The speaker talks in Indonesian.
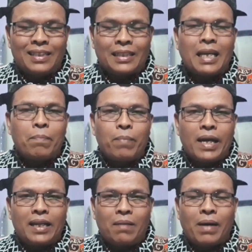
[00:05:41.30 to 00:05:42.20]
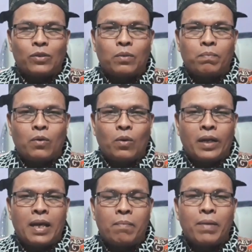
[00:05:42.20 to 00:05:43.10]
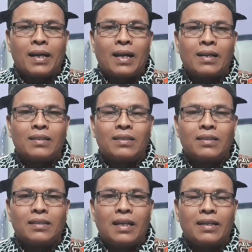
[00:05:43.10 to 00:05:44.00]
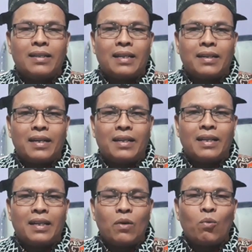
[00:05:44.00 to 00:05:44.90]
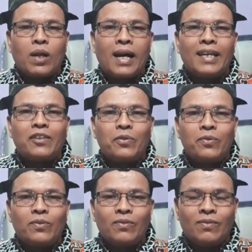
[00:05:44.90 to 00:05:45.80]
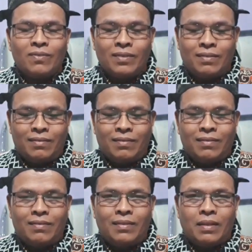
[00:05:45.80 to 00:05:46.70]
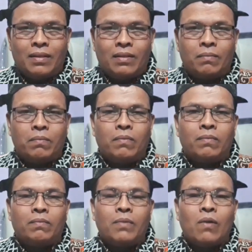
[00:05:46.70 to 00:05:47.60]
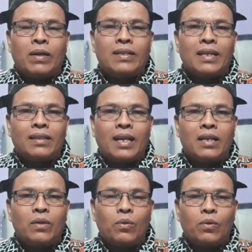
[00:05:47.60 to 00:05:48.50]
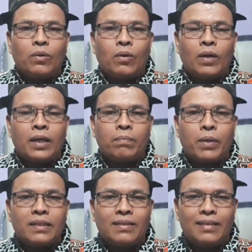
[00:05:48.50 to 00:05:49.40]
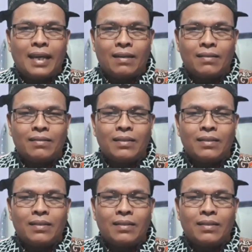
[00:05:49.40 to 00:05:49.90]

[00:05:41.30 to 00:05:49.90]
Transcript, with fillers: siapa yang dimaksud oleh para kandidat-kandidat lurah itu ya bahwa dia telah didukung oleh presiden